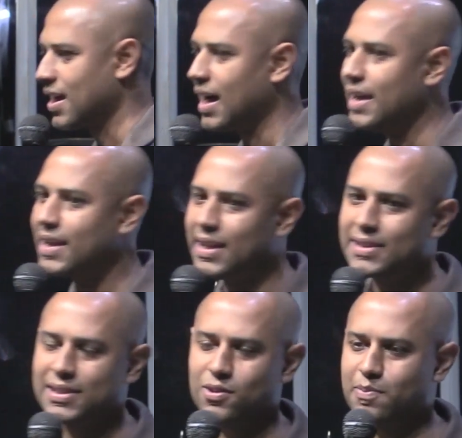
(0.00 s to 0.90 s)
A
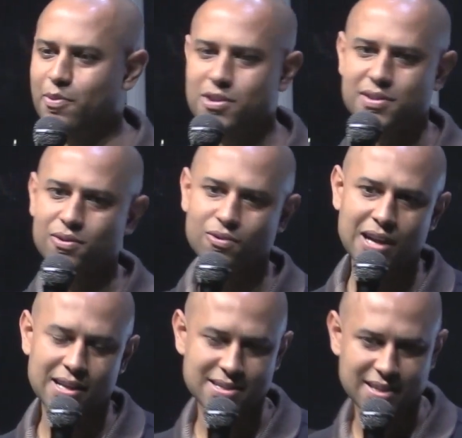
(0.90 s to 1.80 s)
igreja não pode ser um
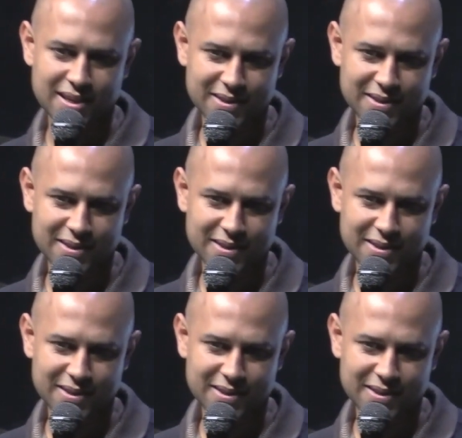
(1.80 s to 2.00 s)
lugar assim.